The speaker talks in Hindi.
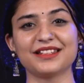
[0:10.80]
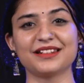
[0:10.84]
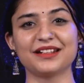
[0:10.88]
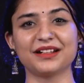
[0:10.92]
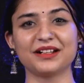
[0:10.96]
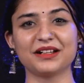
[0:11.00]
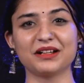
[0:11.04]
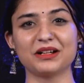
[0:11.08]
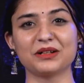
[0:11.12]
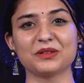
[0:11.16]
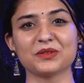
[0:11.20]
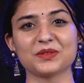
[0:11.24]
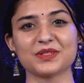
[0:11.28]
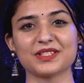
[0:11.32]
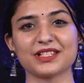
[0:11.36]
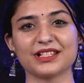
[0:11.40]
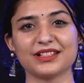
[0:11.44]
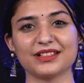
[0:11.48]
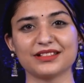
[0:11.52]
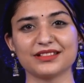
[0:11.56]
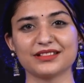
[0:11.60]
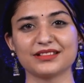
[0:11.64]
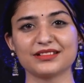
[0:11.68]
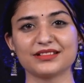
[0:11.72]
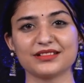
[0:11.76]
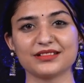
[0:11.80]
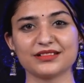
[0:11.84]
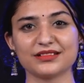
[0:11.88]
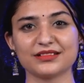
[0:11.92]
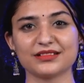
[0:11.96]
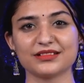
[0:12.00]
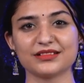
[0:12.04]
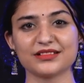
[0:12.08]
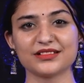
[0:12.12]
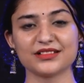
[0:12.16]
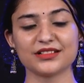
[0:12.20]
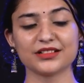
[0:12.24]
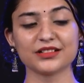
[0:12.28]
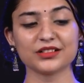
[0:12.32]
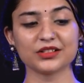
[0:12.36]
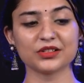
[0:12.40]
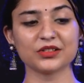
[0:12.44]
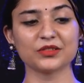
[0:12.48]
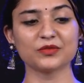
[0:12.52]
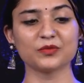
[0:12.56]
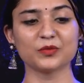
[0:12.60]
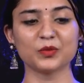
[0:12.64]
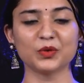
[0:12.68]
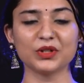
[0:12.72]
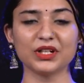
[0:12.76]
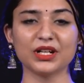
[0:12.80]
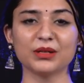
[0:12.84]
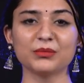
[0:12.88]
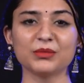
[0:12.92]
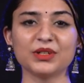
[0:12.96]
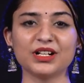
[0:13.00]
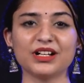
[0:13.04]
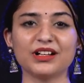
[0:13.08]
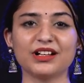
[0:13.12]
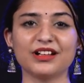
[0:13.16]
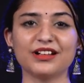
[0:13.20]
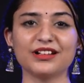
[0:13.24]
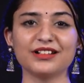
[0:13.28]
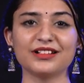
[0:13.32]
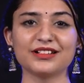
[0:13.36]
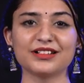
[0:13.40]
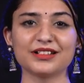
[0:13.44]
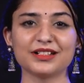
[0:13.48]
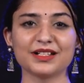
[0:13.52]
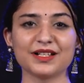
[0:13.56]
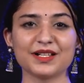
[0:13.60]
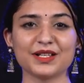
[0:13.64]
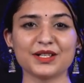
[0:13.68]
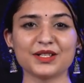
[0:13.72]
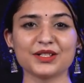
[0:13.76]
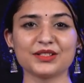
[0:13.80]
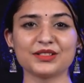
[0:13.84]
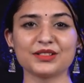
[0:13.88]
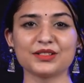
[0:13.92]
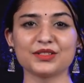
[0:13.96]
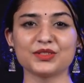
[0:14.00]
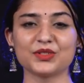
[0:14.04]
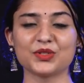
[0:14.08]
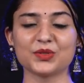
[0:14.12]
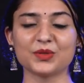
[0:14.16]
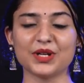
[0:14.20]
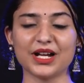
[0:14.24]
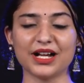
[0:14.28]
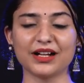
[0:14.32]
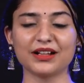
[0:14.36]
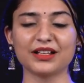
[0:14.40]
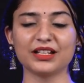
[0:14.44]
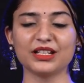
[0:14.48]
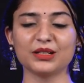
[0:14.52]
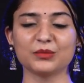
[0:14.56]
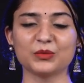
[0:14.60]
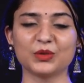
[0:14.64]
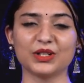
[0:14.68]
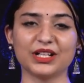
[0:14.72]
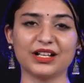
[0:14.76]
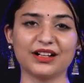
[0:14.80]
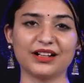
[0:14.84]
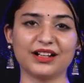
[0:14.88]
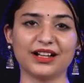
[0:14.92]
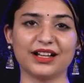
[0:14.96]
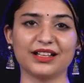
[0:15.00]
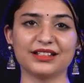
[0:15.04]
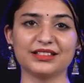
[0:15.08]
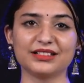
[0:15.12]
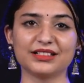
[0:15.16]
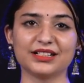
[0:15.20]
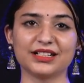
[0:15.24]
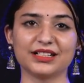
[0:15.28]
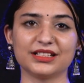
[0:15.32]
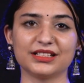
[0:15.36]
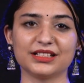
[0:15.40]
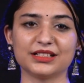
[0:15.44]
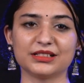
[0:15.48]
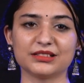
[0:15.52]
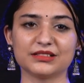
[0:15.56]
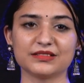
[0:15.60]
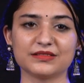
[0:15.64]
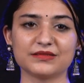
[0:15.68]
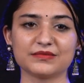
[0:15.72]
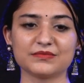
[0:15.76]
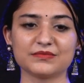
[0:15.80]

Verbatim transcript: से रखा उसे वो लम्हा जो आखिरी मुलाकात का था